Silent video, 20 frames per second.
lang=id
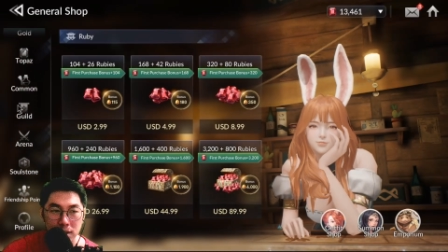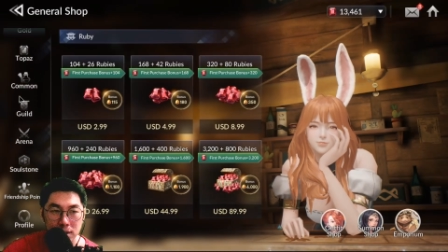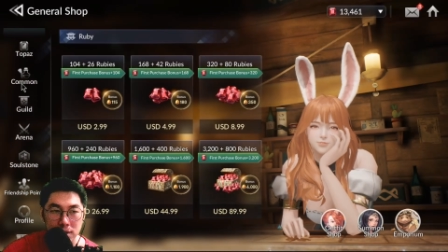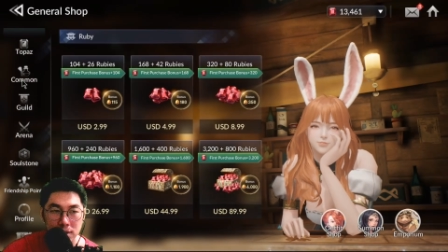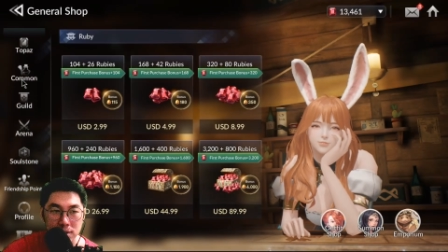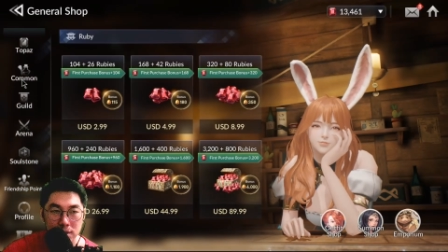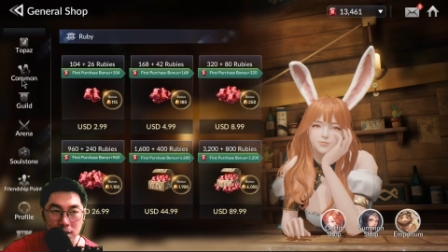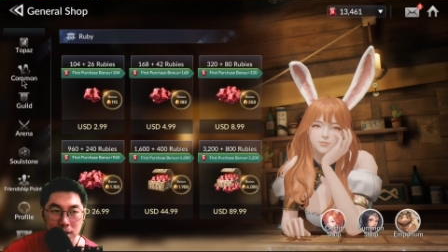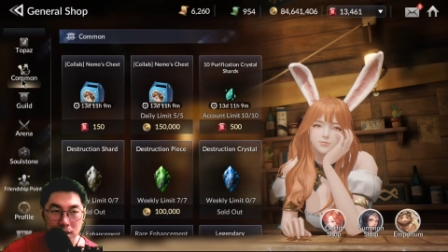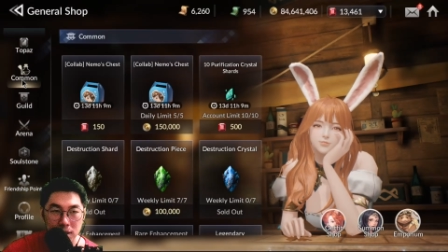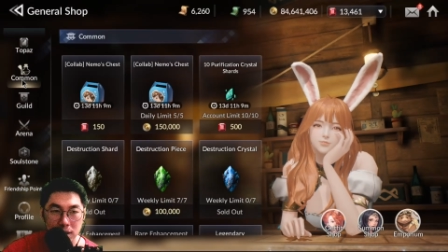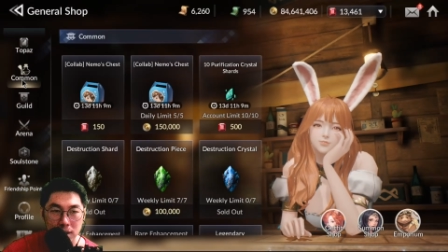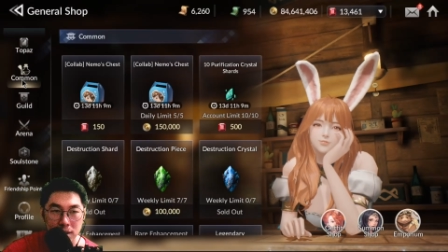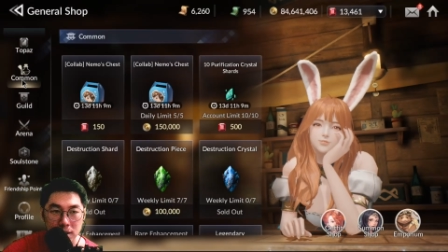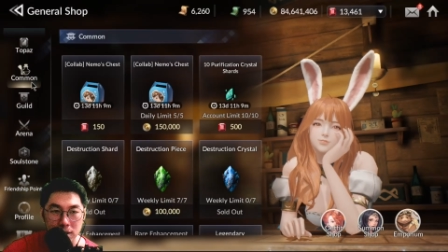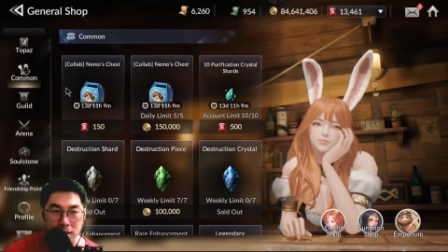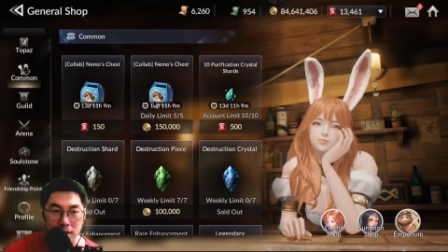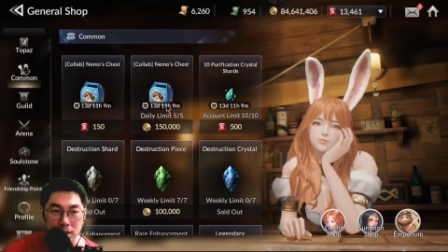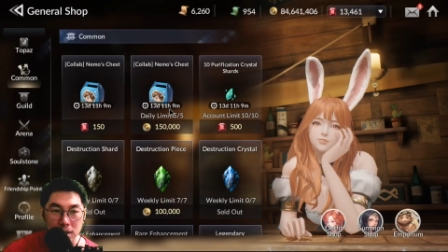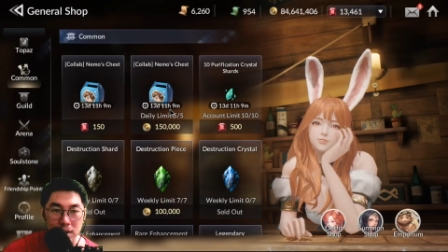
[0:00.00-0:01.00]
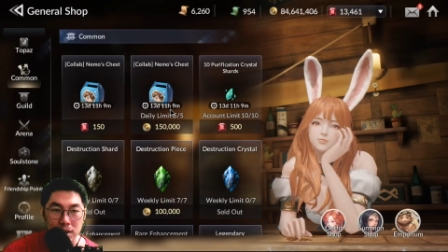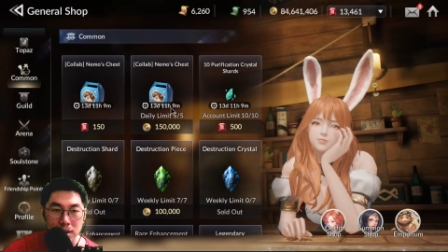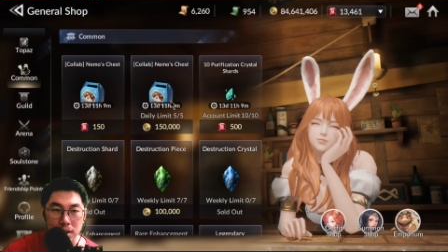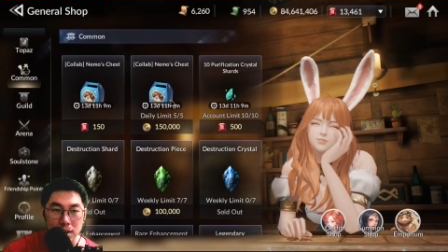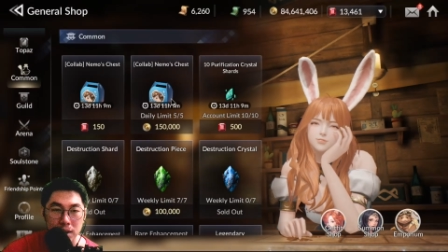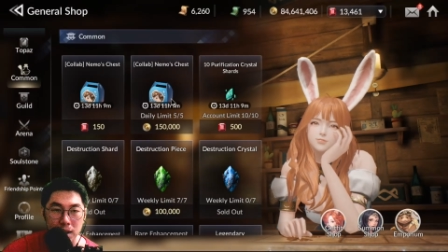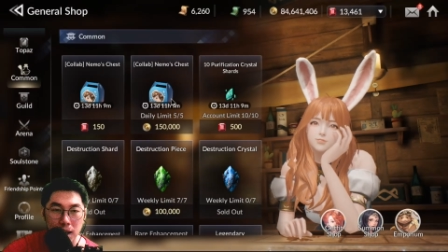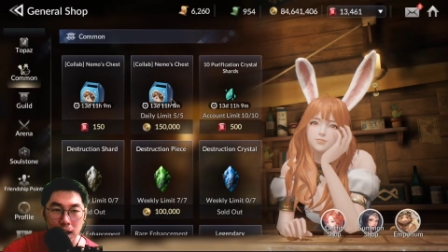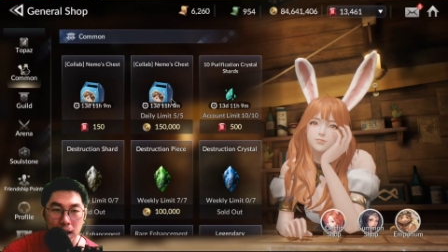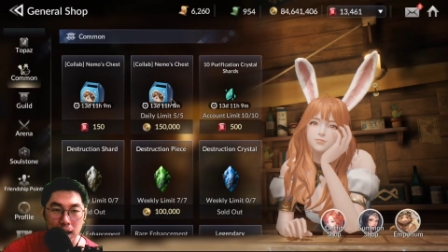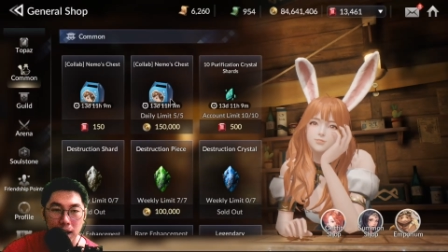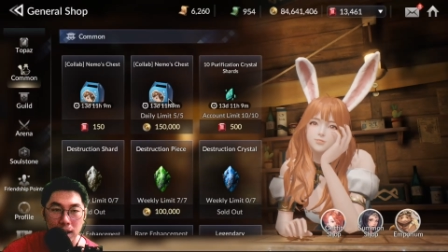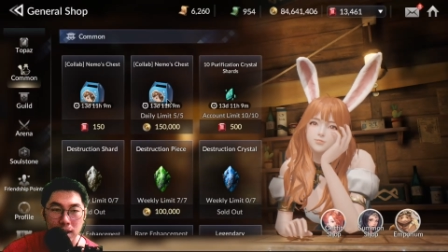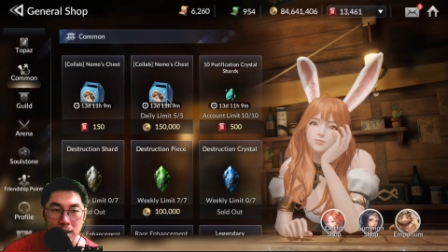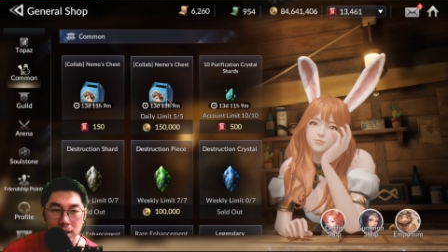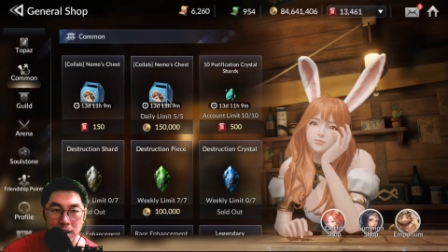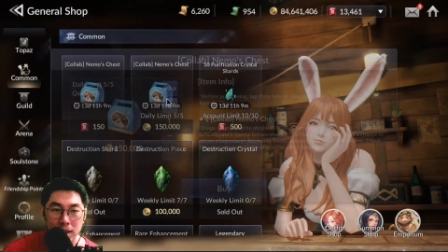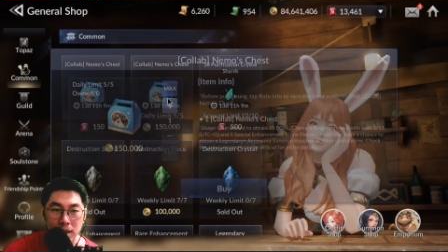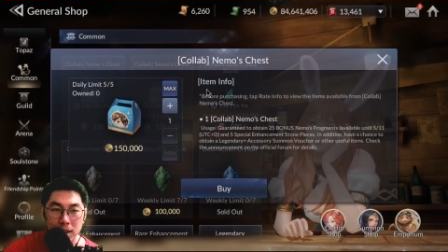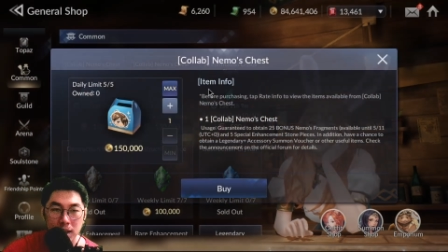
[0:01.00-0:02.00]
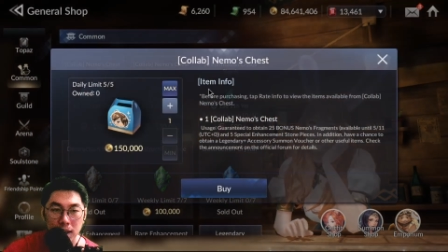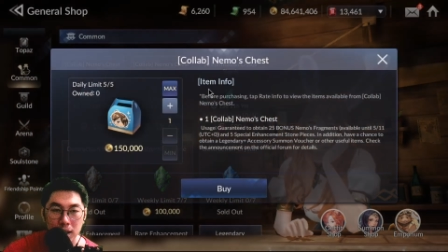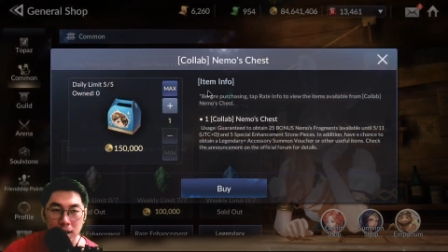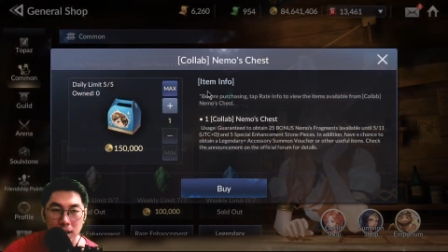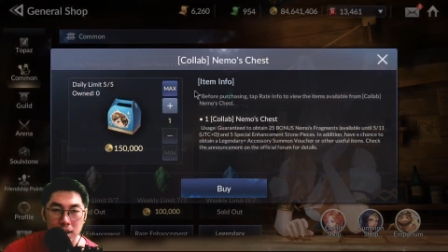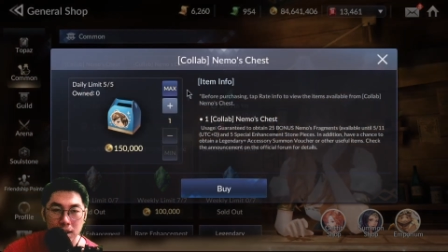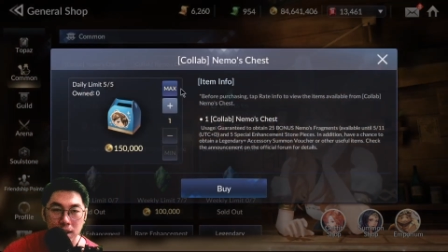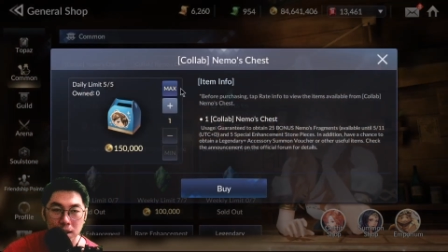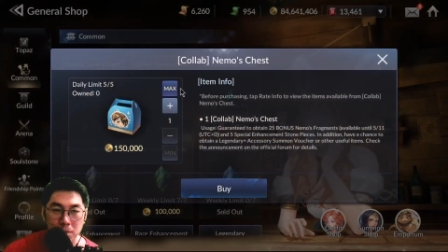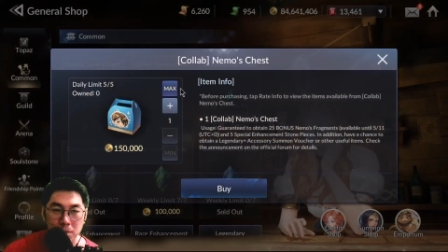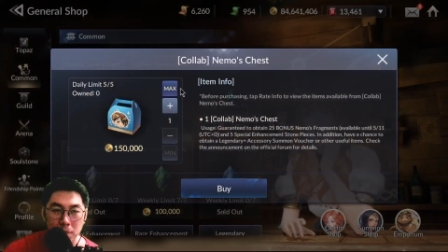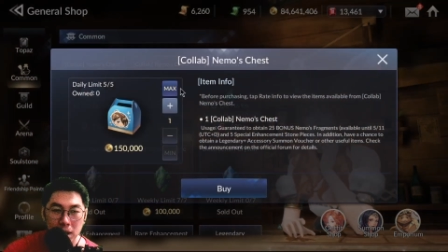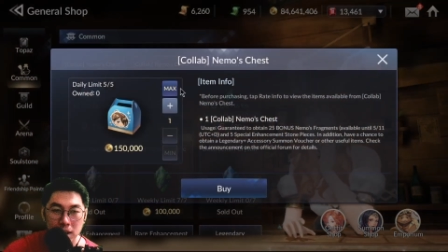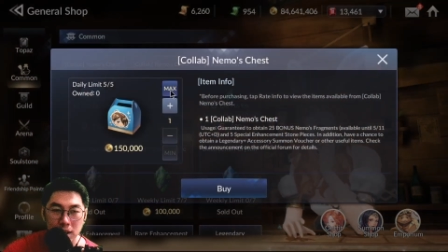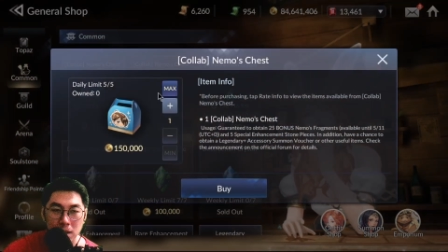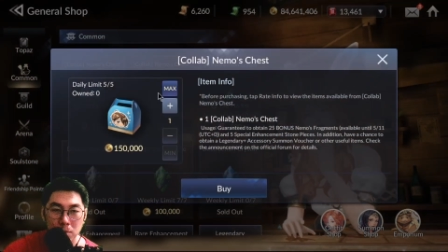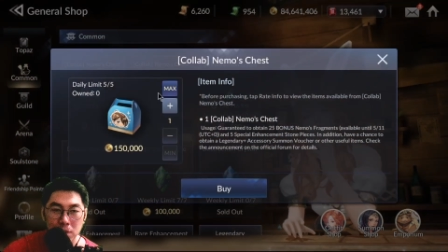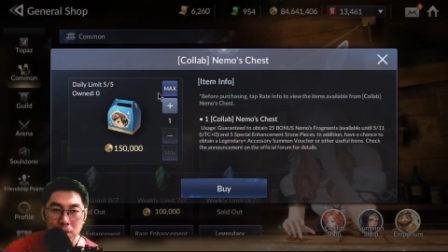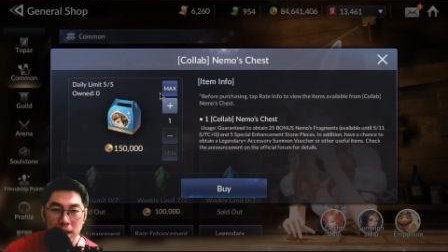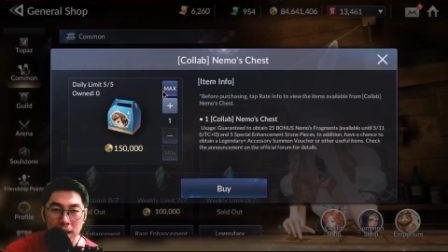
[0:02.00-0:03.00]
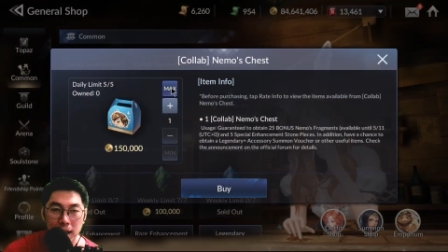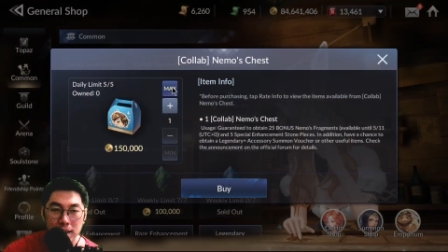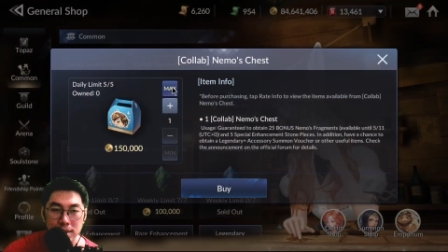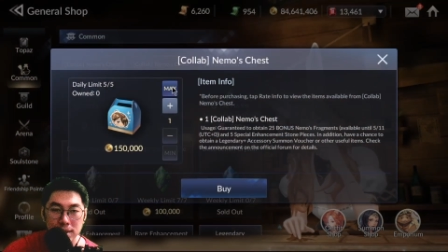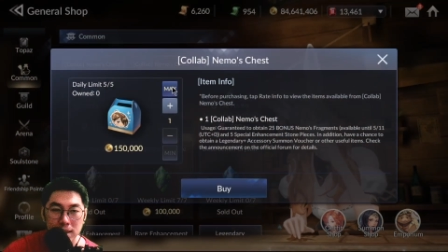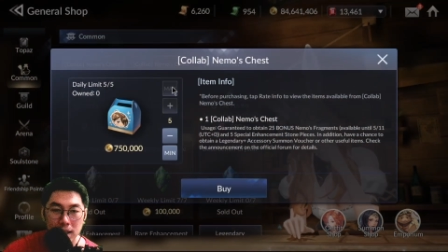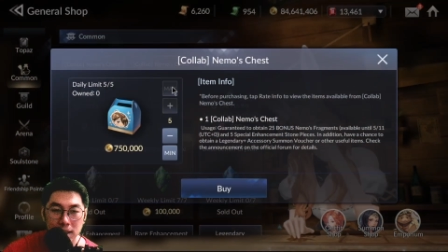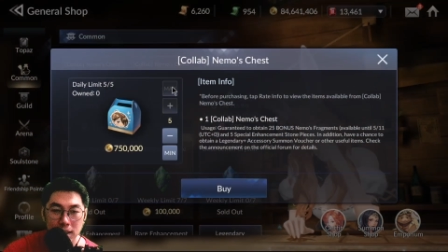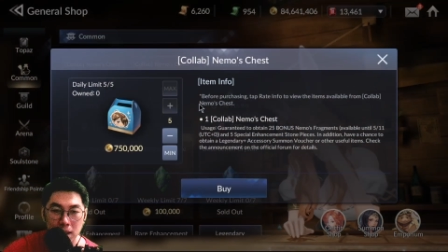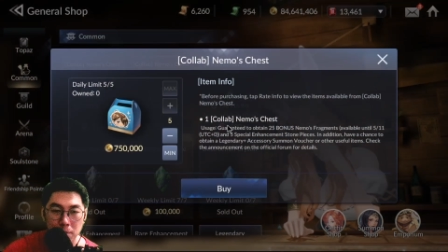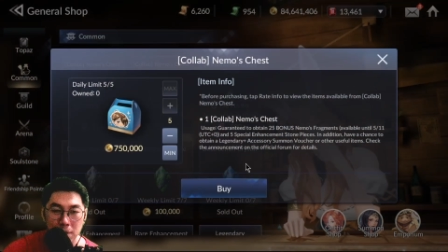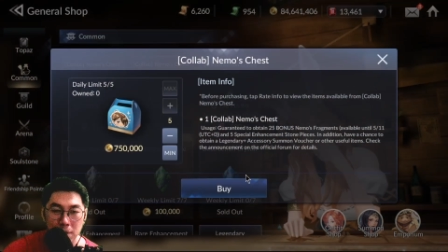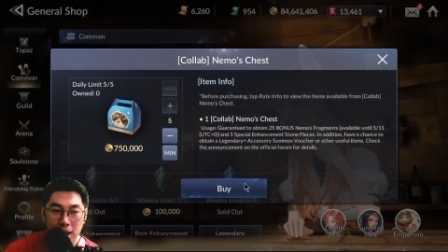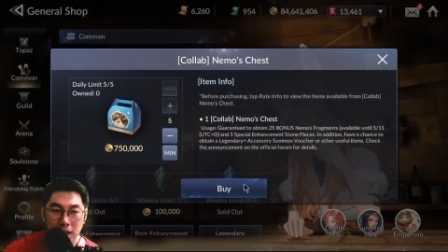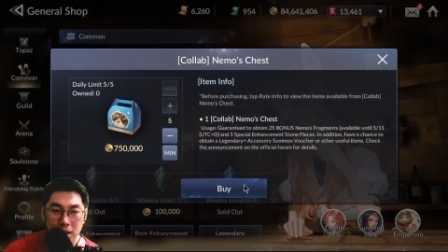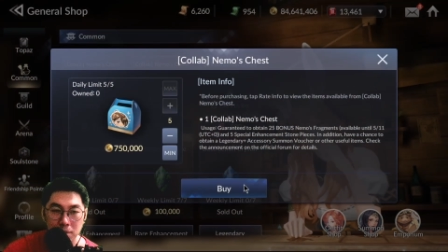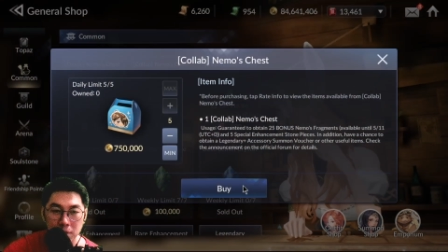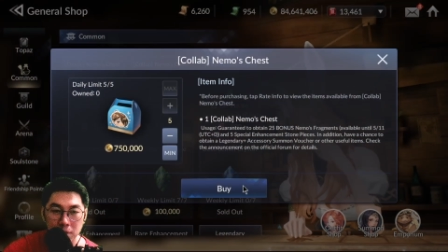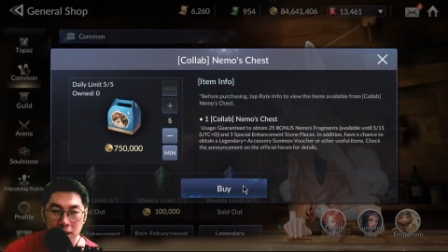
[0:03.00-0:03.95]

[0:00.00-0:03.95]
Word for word: sini nah ini ya ini lima kita beli aja tiap hari mah